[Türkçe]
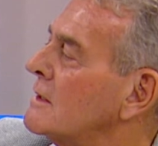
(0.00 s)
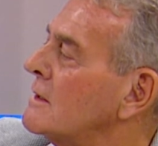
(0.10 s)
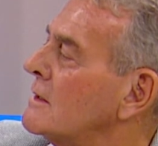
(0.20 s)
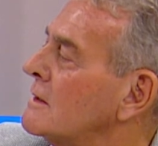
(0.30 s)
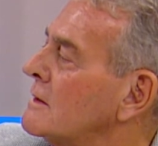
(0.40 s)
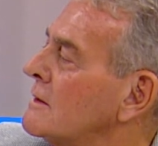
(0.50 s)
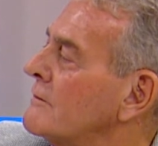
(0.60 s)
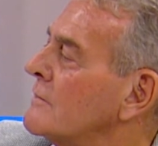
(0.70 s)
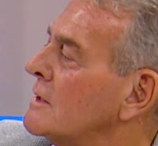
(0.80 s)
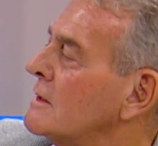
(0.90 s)
içmeden
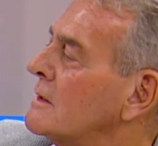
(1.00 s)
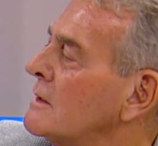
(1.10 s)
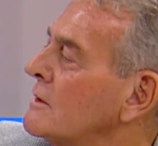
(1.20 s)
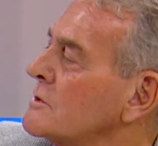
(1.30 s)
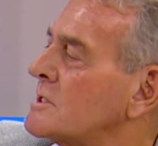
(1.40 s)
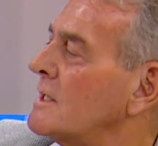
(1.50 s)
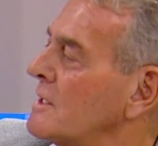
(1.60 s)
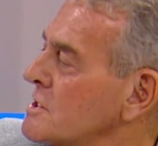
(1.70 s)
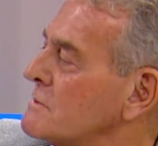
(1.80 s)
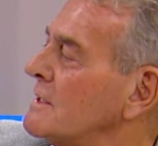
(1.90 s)
kaynaklanan.
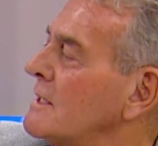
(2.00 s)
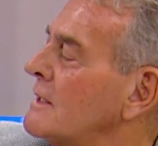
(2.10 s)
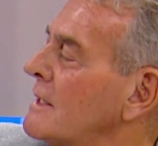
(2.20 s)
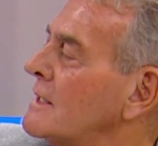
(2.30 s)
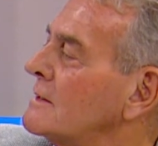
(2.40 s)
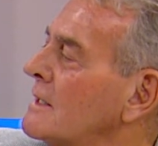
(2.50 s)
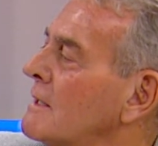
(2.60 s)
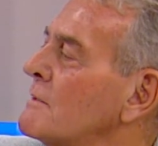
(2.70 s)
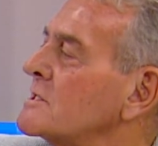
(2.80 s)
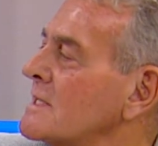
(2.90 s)
Sigara içmeden
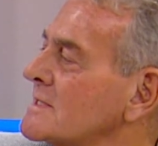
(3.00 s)
kaynaklanan, başka